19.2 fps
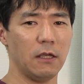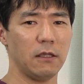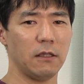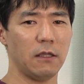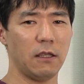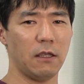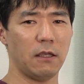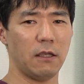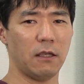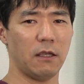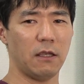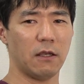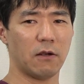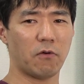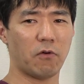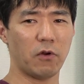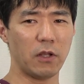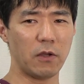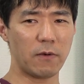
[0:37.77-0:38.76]

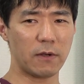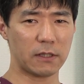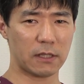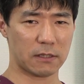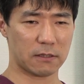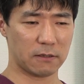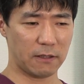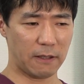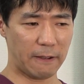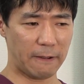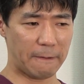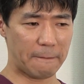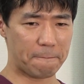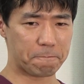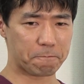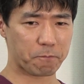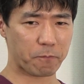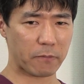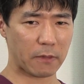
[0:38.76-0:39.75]
でこれはですね
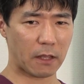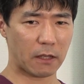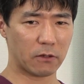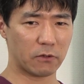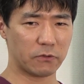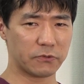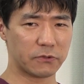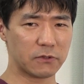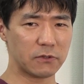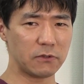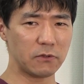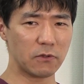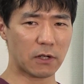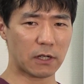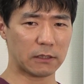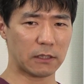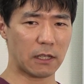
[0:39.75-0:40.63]
あの普通の家